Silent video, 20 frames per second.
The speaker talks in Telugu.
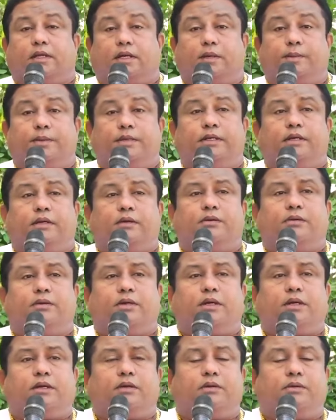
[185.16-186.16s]
రబిగా
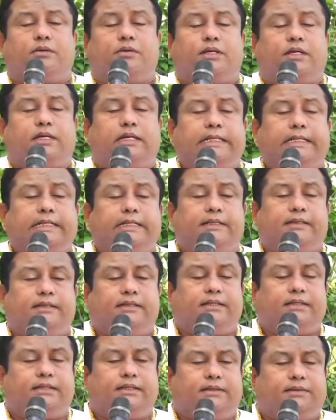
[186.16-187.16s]
కూడా కోరిక
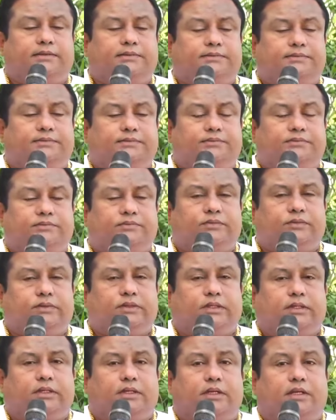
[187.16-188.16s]
కలిగింది
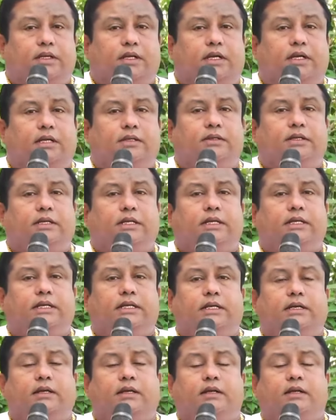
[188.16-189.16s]
అందుకని
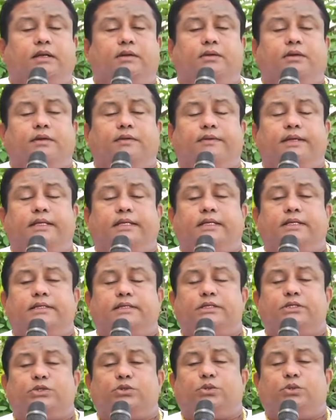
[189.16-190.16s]
అల్లాకు నివేదన
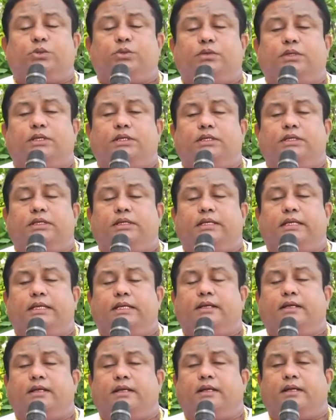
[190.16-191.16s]
చేస్తూ ఉన్నది హే
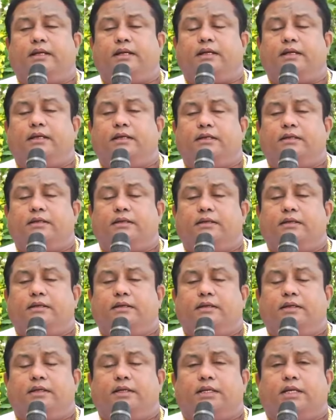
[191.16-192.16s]
అల్లా
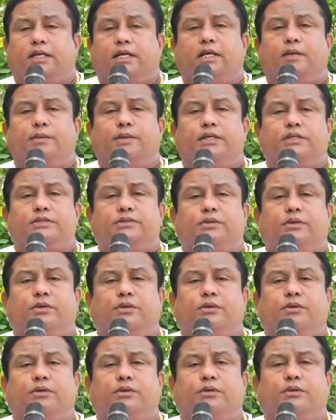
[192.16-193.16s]
నా మనసులో
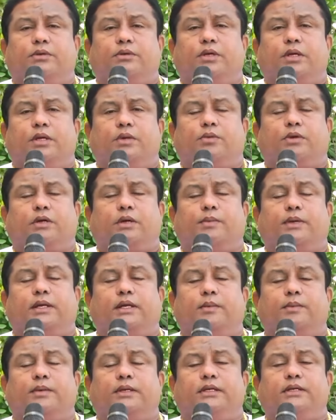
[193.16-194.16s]
ఒక
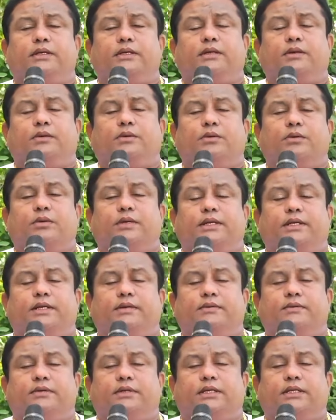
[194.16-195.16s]
బలమైన కోరిక
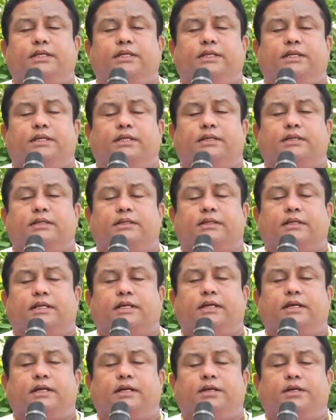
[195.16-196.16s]
ఉన్నది
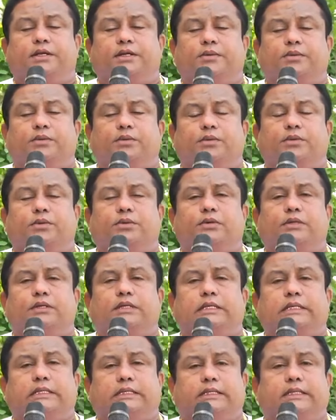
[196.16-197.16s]
దానిని నీవు
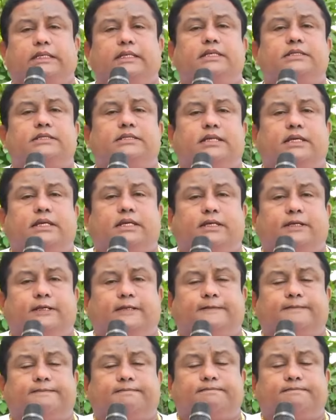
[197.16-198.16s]
తీర్చాలి